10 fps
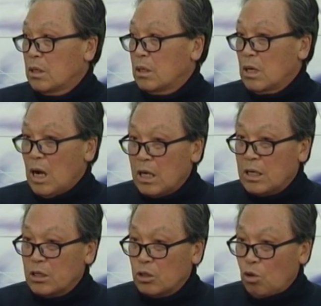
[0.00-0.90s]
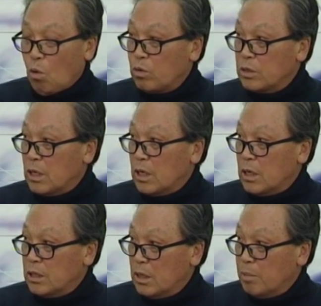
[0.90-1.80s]
에, 한해에서
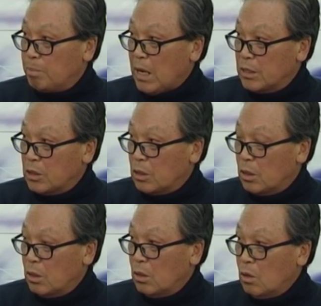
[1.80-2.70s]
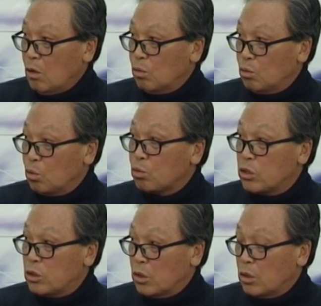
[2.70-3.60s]
통근차라갈 때는 반처 혹은 네.
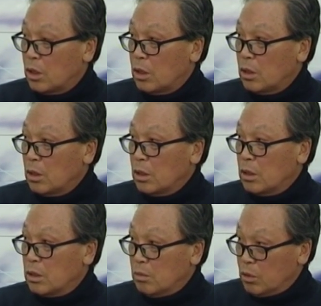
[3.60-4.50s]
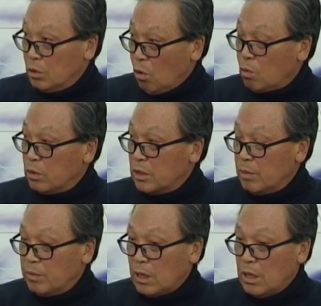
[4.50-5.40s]
통신처 아, 그럼 그
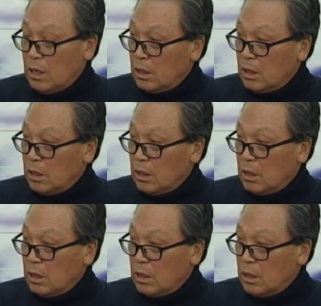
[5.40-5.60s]
통근차입니다.